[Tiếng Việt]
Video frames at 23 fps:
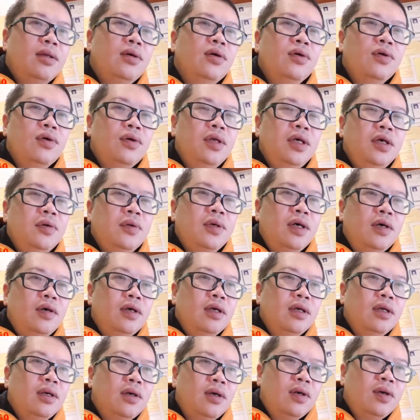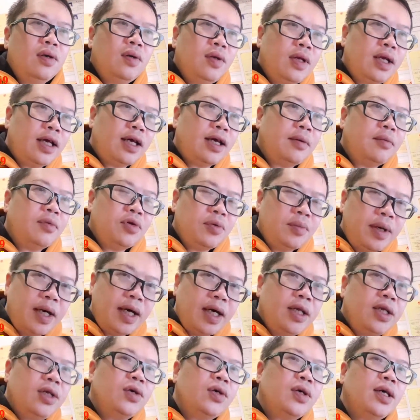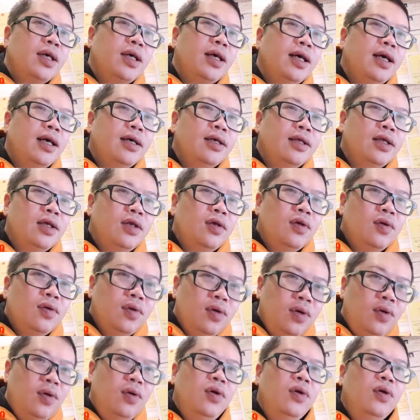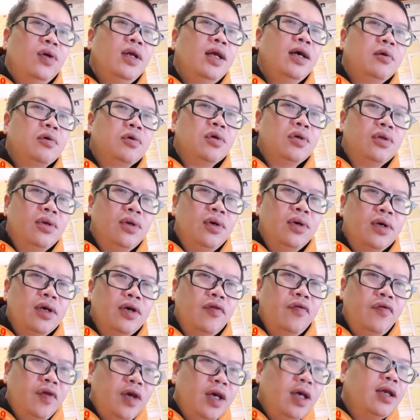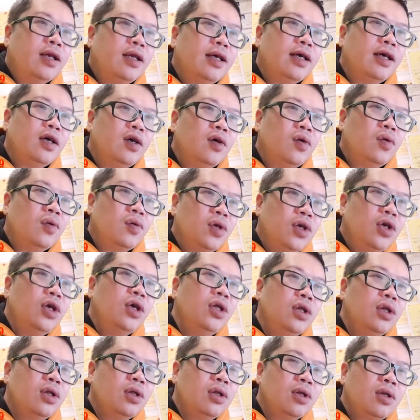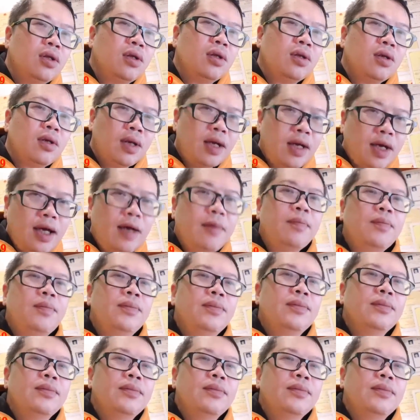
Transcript: tôi còn yêu cầu là nó làm nó bán cho khách hàng thì nó ngồi nó lọc cho tôi cái viên nào nhìn đẹp